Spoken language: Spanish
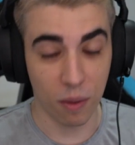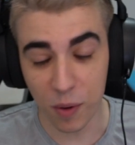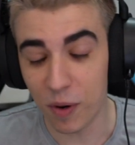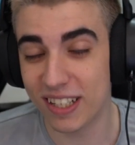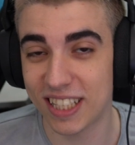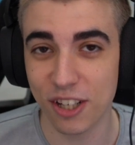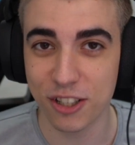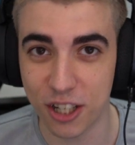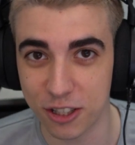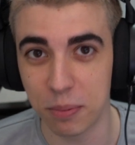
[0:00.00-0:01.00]
muy buenas a todos
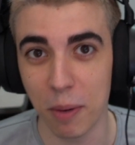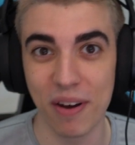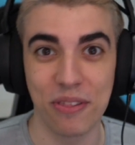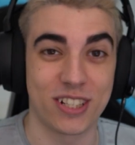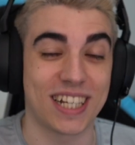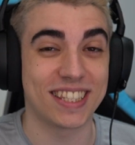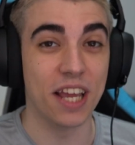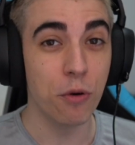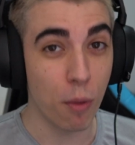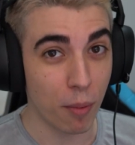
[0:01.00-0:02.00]
chicos y bienvenidos a este
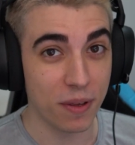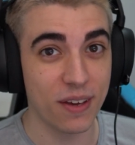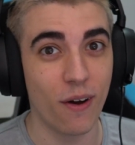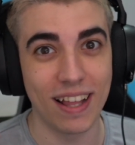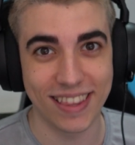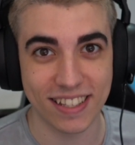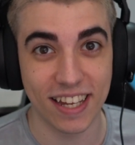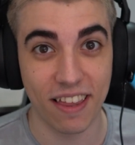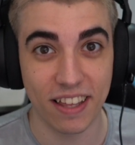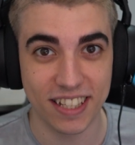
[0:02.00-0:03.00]
nuevo vídeo Antes de
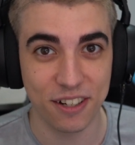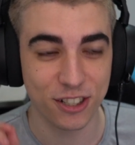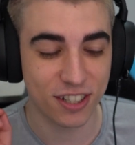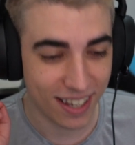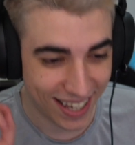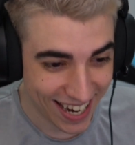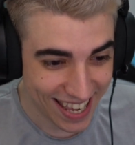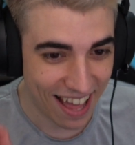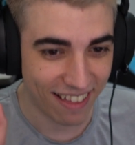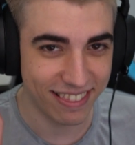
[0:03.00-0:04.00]
nada chicos,
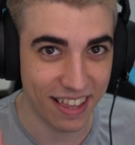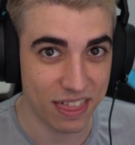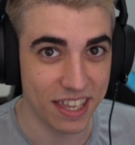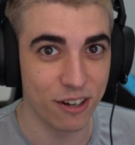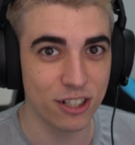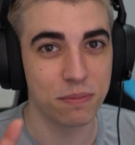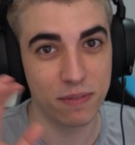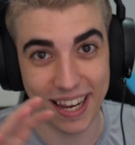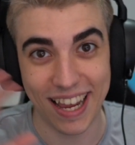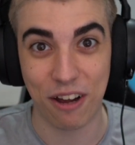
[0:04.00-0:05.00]
quería deciros,
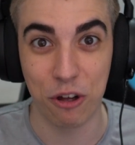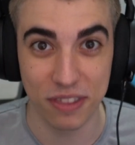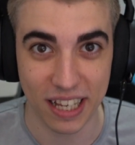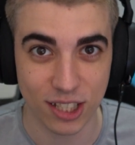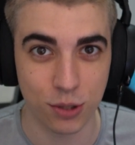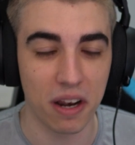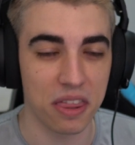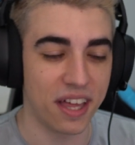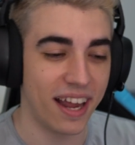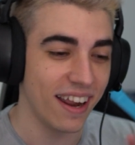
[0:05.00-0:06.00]
quería
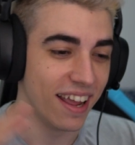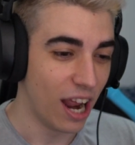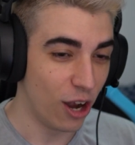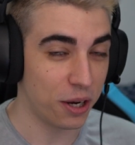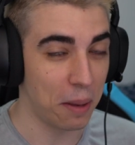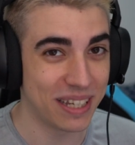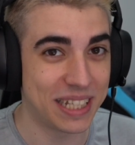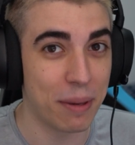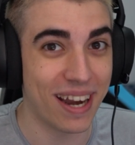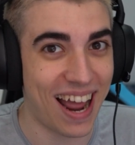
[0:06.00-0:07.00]
contextualizar lo que vais
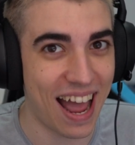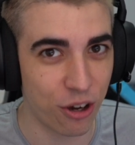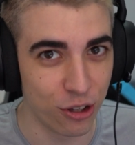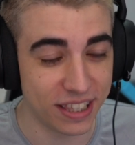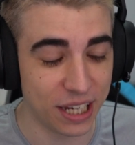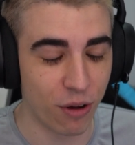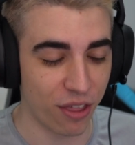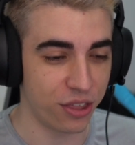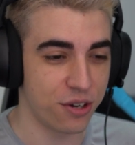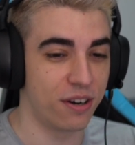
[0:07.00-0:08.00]
a ver a
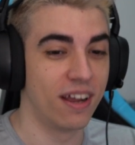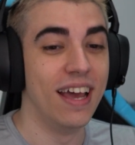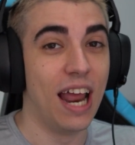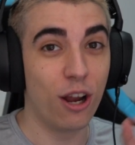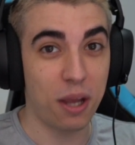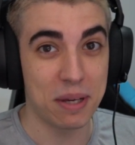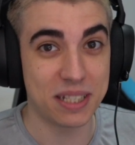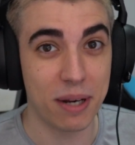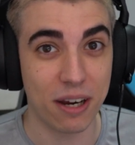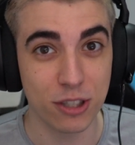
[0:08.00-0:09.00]
continuación Lo que vais
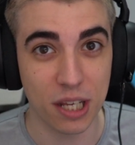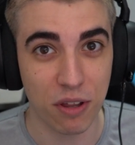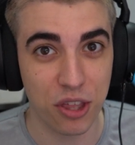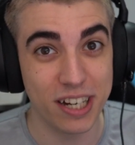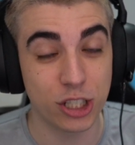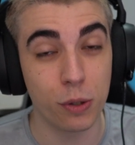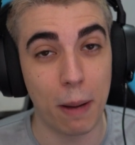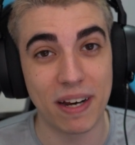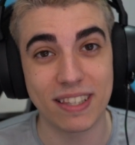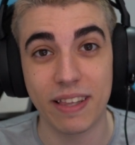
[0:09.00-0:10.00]
a ver a continuación es una
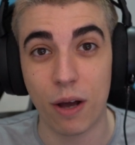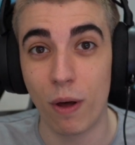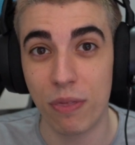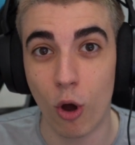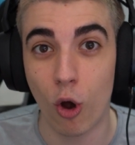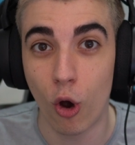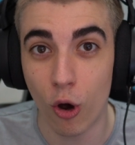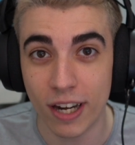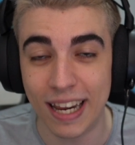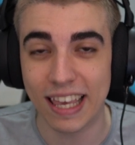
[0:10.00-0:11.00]
partida jugando
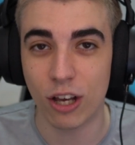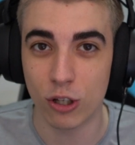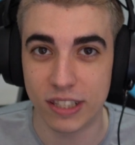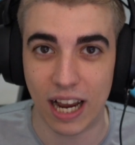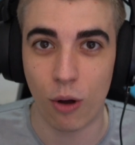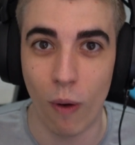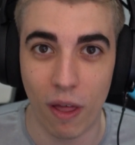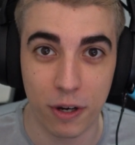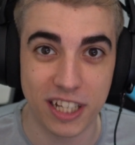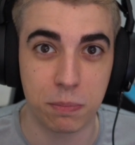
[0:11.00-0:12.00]
con y contra
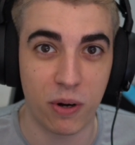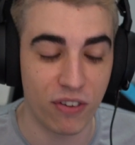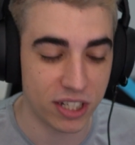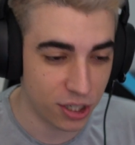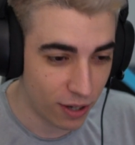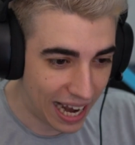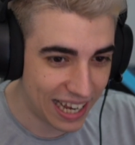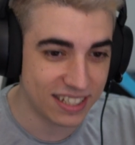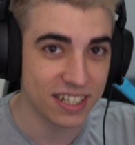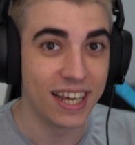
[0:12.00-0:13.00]
jugadores
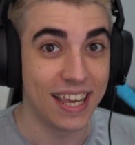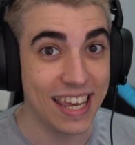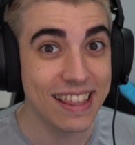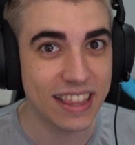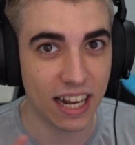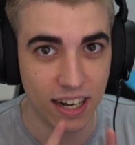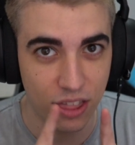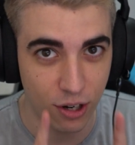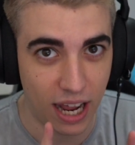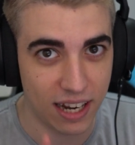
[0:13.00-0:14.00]
profesionales
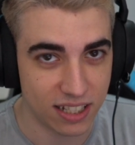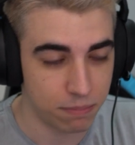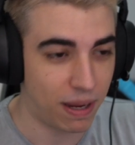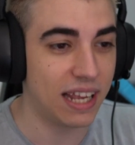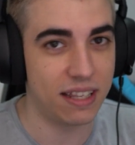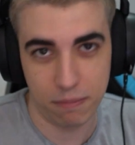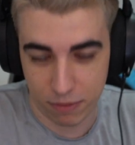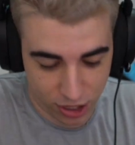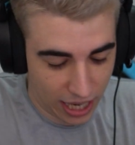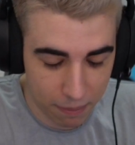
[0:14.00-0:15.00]
internacionales, ¿vale?
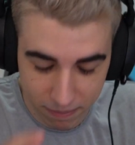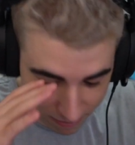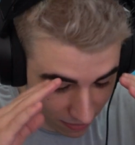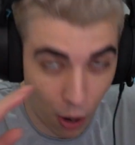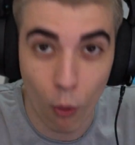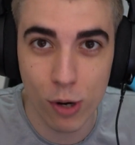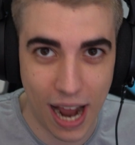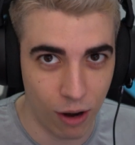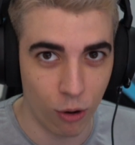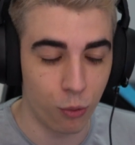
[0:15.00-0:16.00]
O sea,
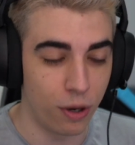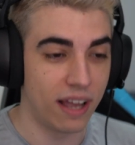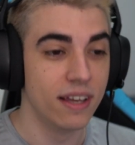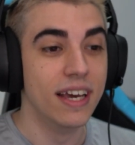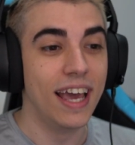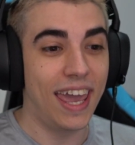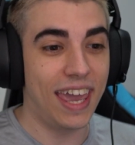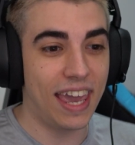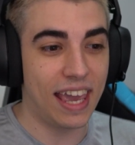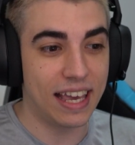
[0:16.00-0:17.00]
una locura.
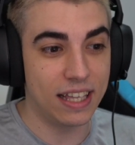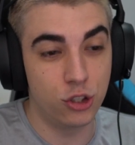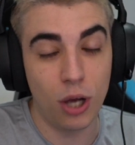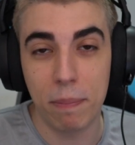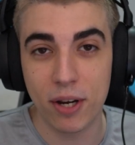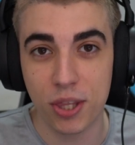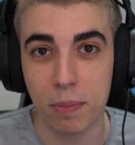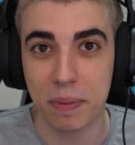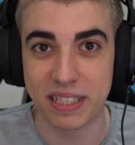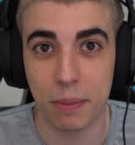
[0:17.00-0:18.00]
Eh, yo al
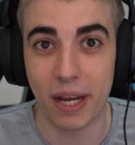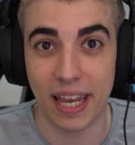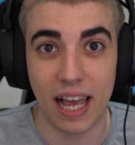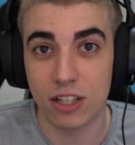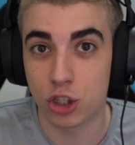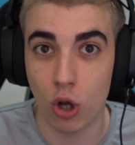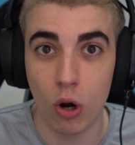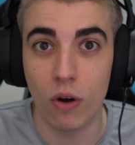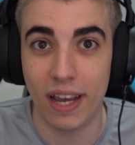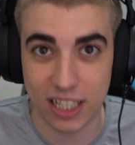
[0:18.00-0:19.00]
principio pensaba que era
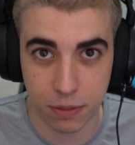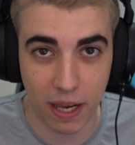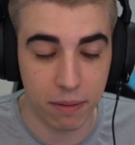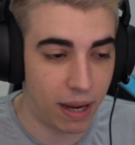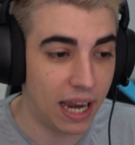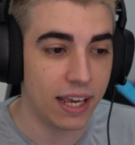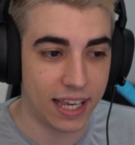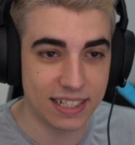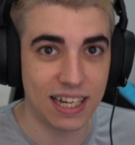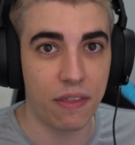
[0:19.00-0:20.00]
solo Sven, ¿vale?
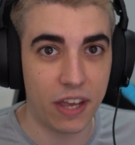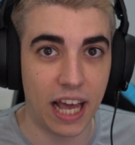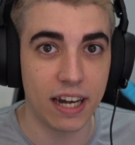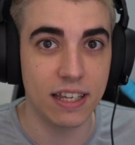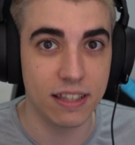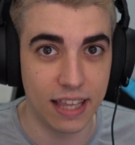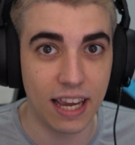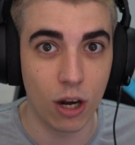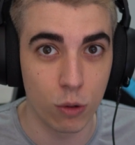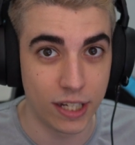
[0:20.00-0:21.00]
Que es el de carry de
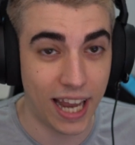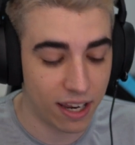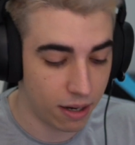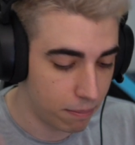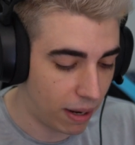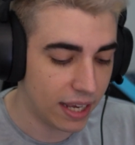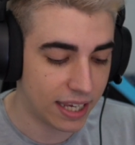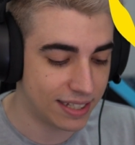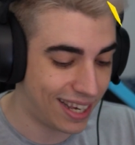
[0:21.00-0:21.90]
Cloud9, ¿vale? Que es